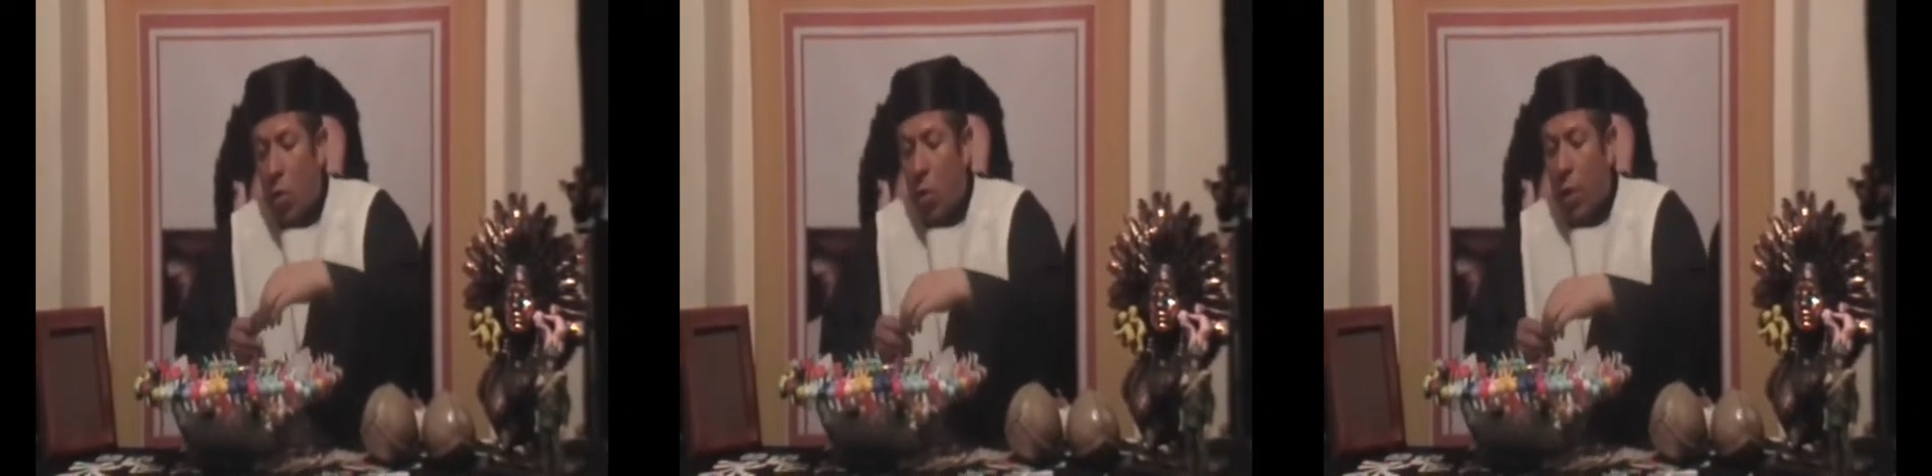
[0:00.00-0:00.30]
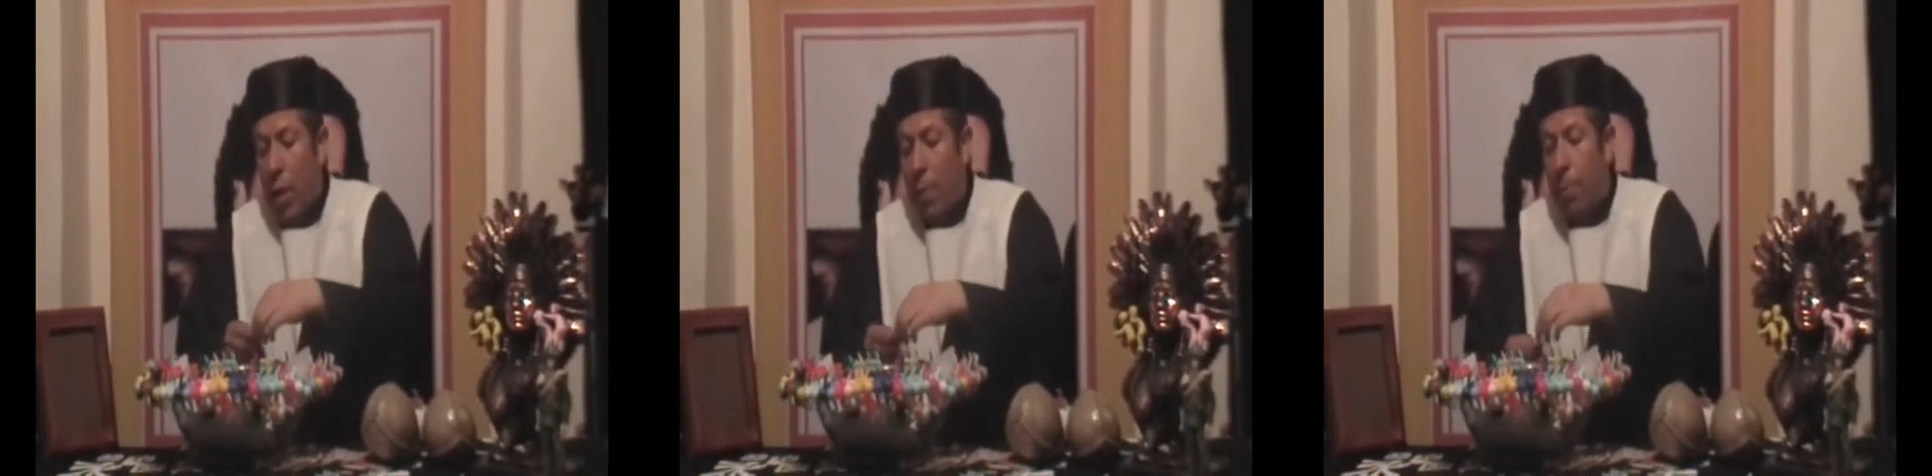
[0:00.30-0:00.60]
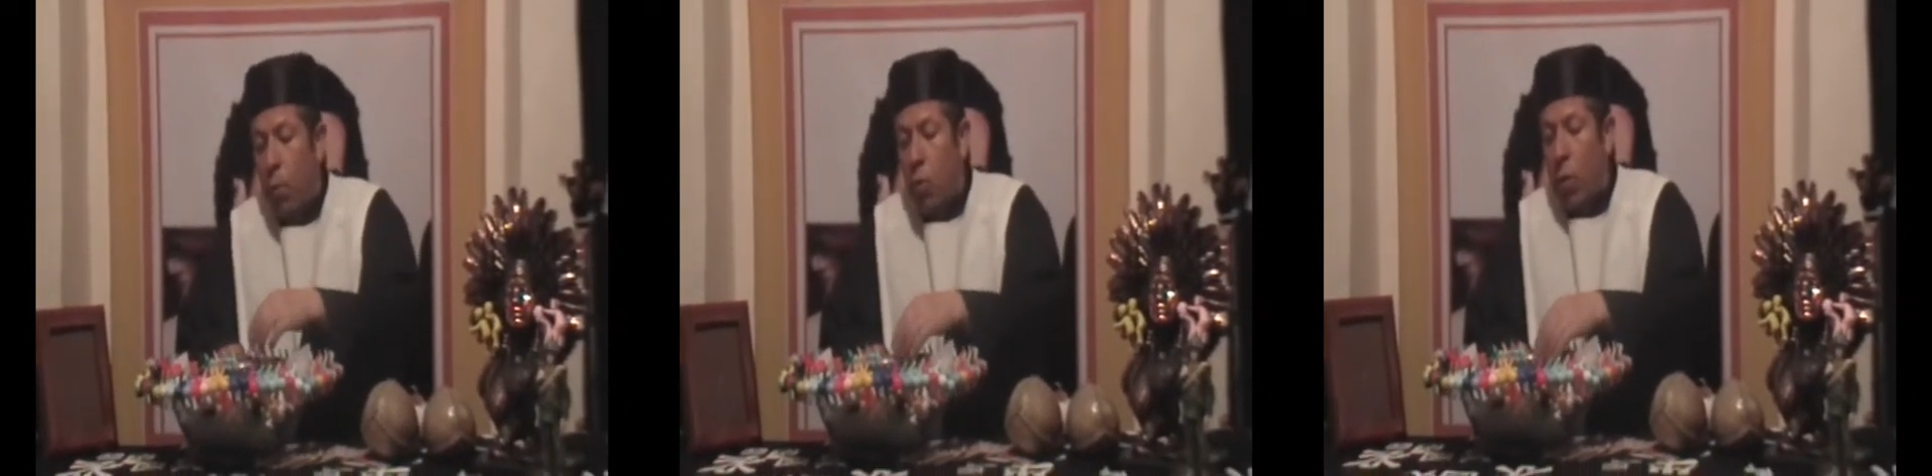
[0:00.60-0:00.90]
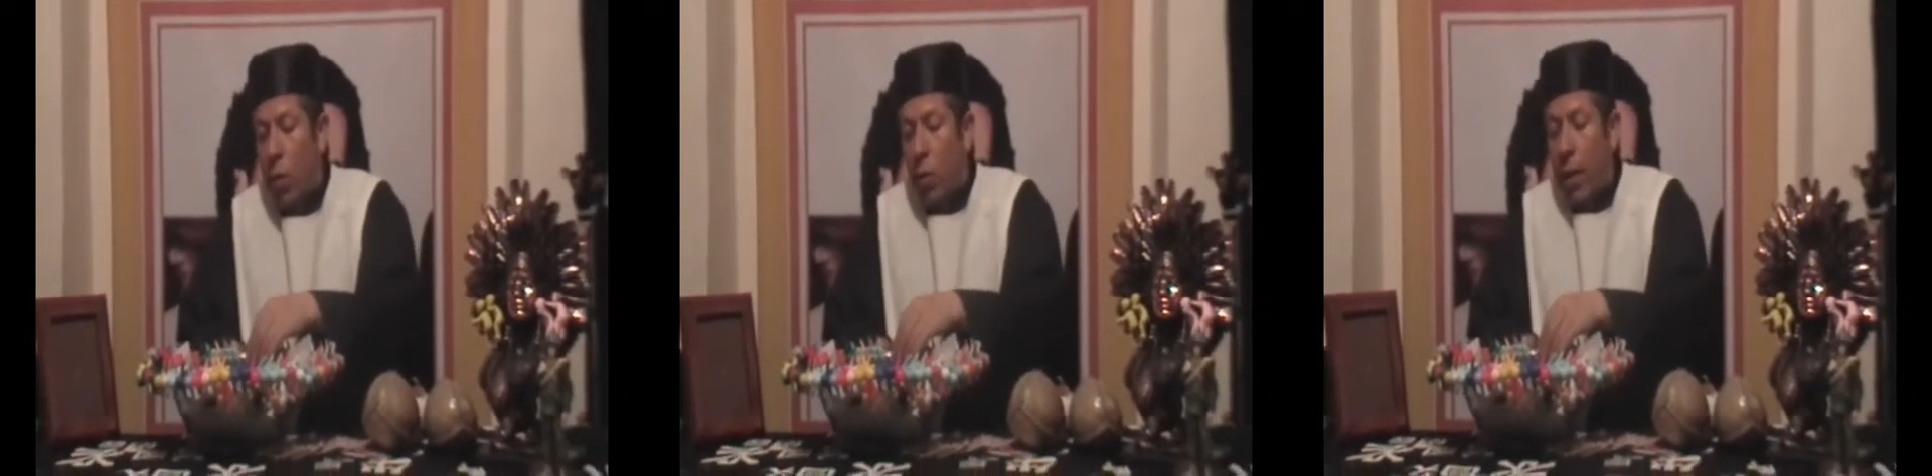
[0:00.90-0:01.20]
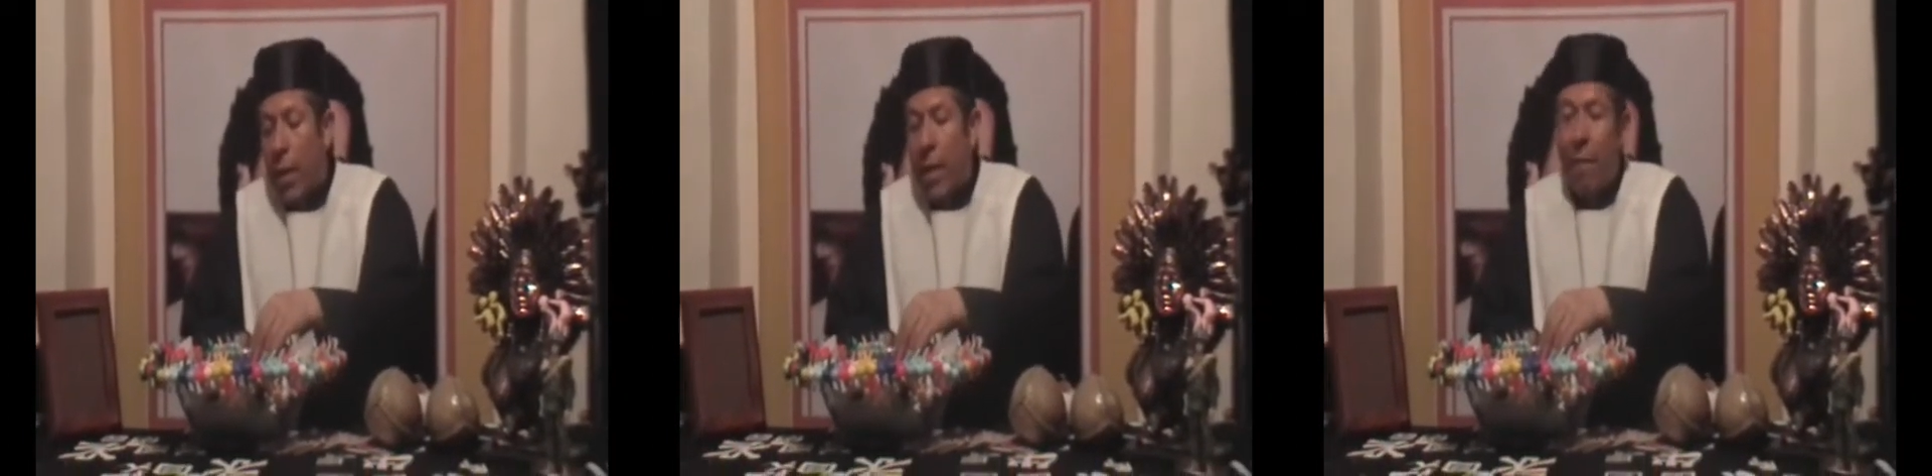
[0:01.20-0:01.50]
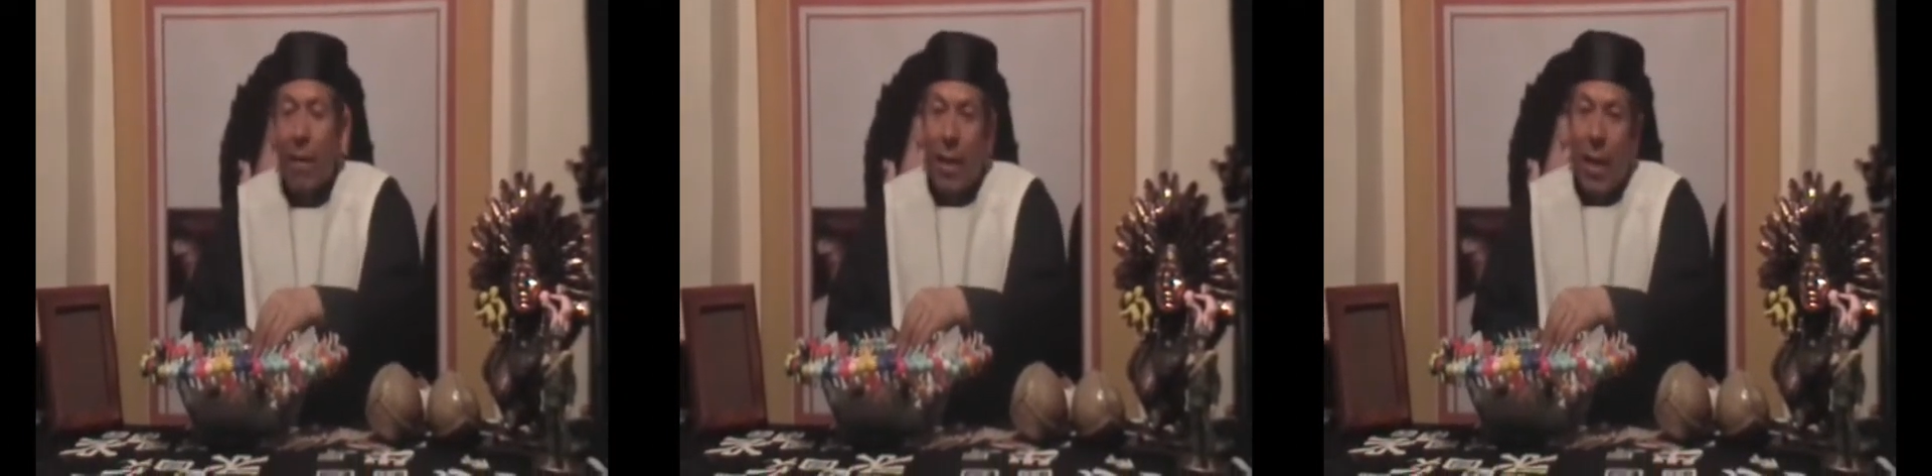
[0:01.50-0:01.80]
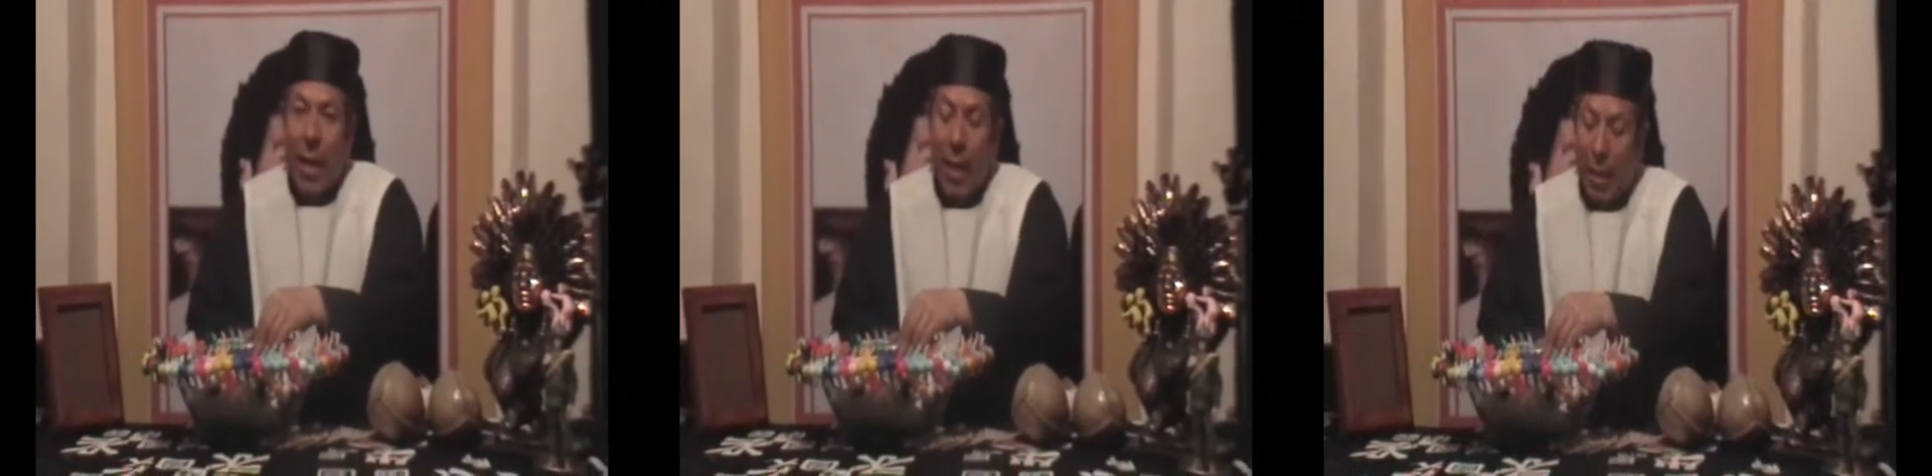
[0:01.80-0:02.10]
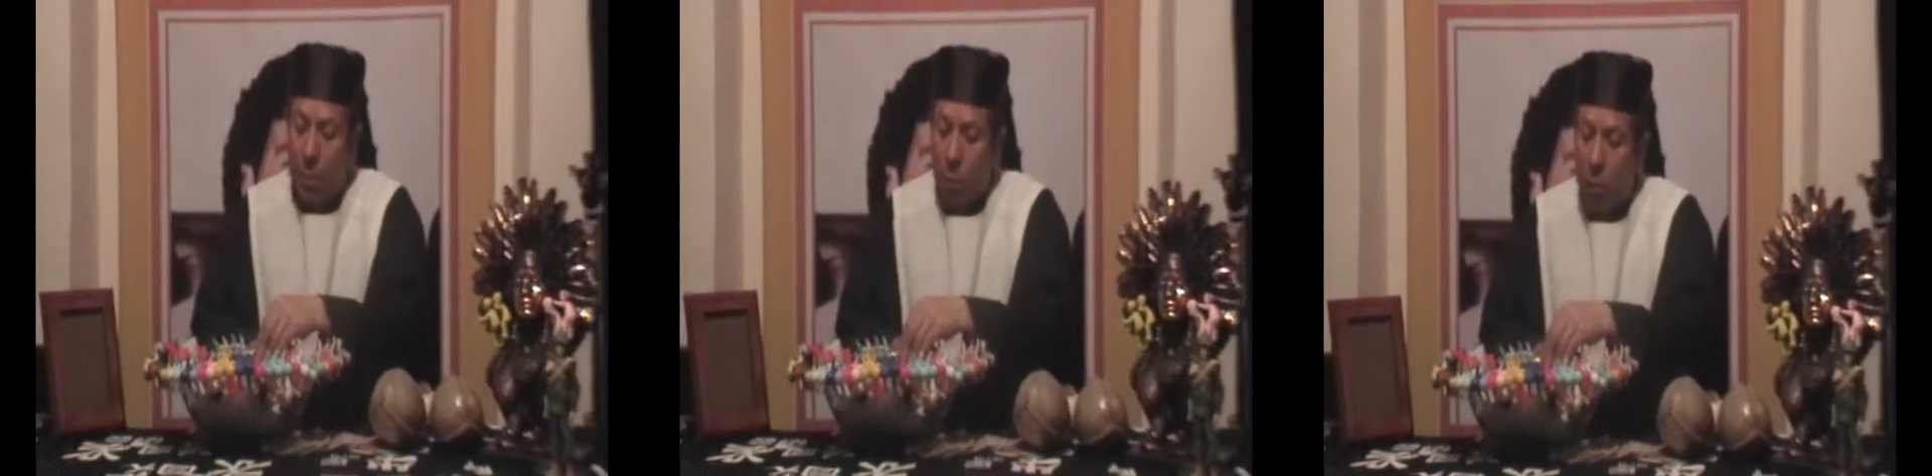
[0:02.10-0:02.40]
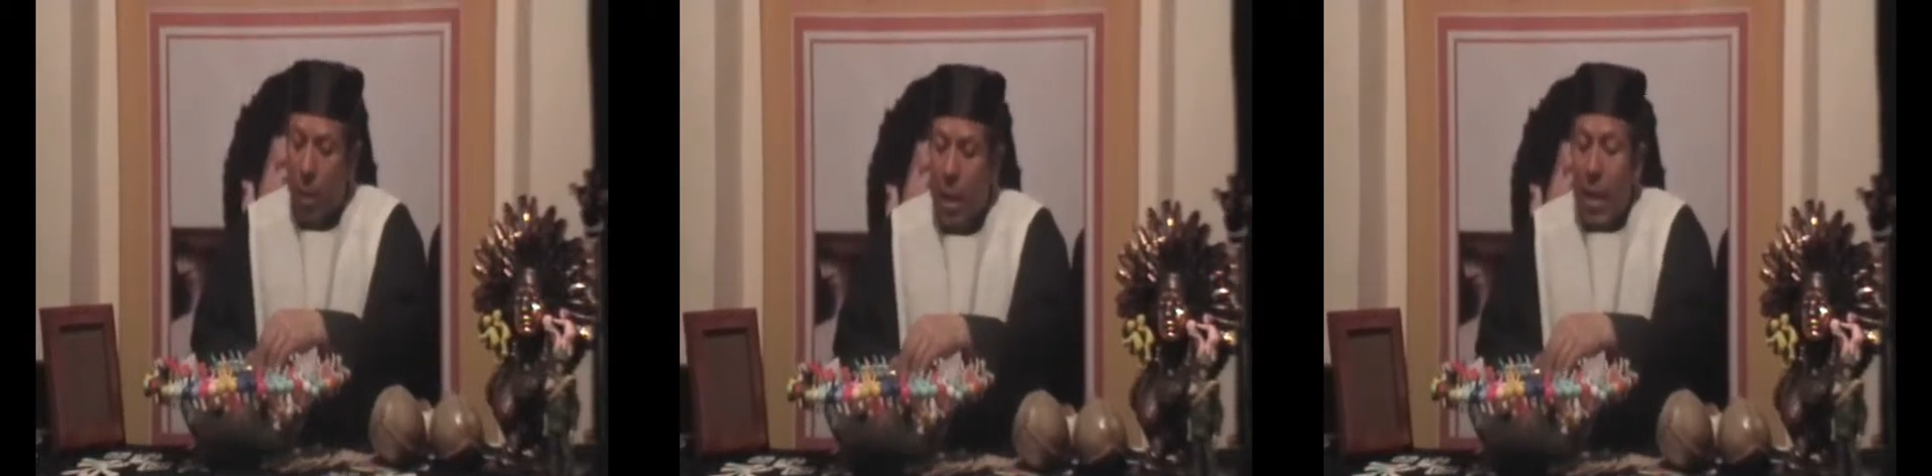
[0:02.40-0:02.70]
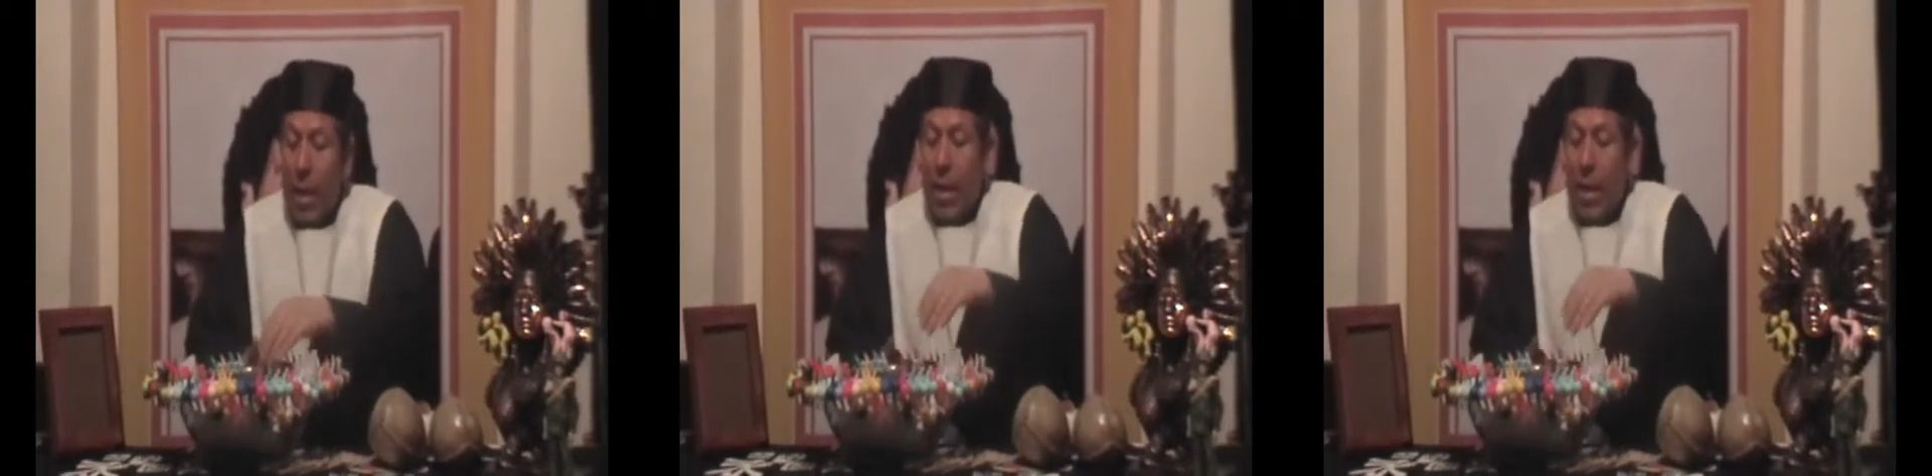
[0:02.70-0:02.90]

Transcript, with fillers: donde el esposo ya no quiere saber nada de la esposa